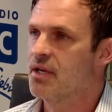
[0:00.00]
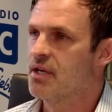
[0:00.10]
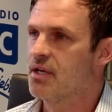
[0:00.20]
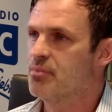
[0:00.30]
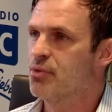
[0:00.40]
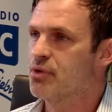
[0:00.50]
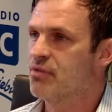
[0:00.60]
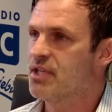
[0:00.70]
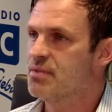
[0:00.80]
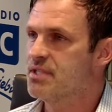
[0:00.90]
y,
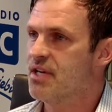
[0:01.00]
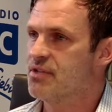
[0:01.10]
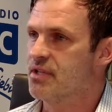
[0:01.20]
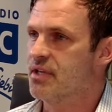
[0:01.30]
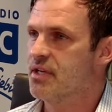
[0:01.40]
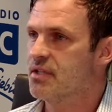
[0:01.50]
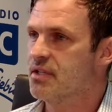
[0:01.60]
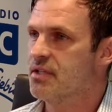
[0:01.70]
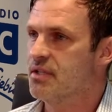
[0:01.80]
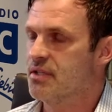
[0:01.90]
punktowaliśmy zawsze, tak?
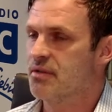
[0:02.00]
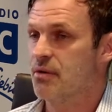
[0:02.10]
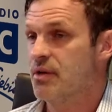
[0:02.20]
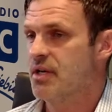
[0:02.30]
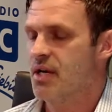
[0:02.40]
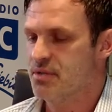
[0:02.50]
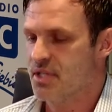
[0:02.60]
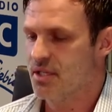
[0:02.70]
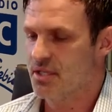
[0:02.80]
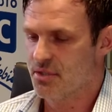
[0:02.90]
I okej, okay,
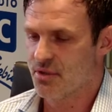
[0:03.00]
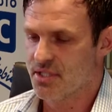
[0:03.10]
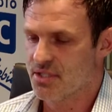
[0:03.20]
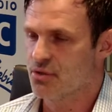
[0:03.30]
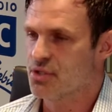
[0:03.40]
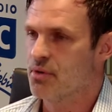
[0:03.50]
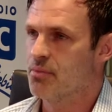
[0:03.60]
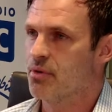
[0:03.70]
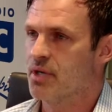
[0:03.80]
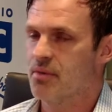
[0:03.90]
Austria nas trochę zaskoczyła,
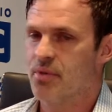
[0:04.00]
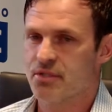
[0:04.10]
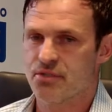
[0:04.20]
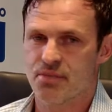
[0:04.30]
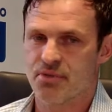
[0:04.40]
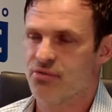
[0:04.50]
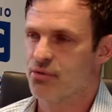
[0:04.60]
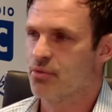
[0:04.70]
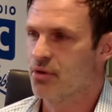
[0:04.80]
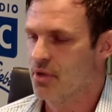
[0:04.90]
bo grała bardzo szybki
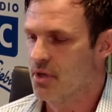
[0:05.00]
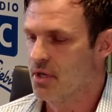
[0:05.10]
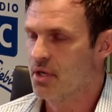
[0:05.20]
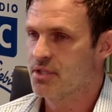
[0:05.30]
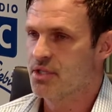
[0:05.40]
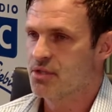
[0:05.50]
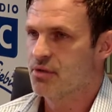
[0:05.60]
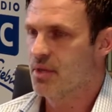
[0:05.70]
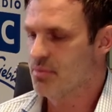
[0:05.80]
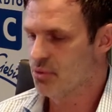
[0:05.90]
futbol.
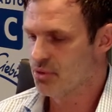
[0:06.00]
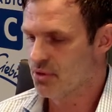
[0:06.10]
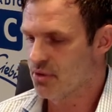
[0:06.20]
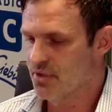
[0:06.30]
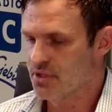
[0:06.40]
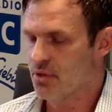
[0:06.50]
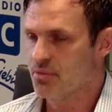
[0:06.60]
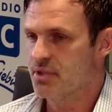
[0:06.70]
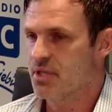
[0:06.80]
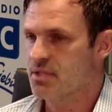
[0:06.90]
Ciężko nam było cokolwiek
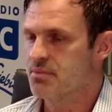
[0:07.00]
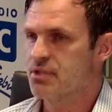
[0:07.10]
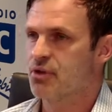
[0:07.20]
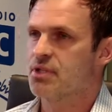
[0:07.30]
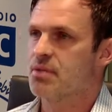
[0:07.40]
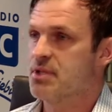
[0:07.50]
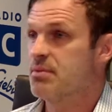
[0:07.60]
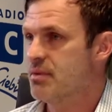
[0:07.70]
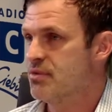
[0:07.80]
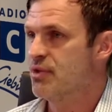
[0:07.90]
zrobić. Graliśmy z kontry,
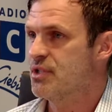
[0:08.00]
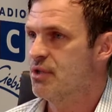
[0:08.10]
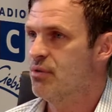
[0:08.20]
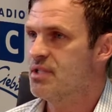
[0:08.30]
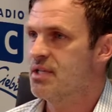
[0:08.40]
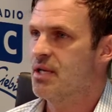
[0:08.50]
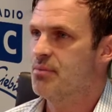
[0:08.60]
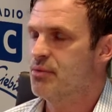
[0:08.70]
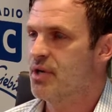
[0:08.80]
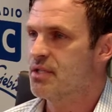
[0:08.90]
mieliśmy tam swoje sytuacje, ale
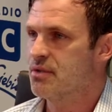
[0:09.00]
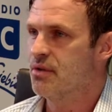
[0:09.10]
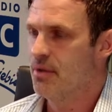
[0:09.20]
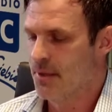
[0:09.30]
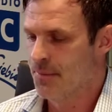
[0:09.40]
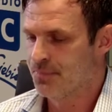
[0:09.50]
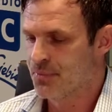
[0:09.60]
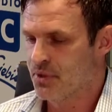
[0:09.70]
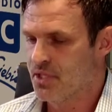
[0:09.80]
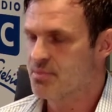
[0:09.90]
piłkarsko
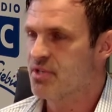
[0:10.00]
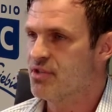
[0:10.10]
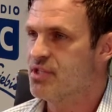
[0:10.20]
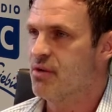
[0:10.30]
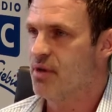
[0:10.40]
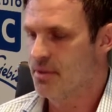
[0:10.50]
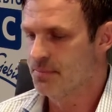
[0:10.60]
to nas przewyższała.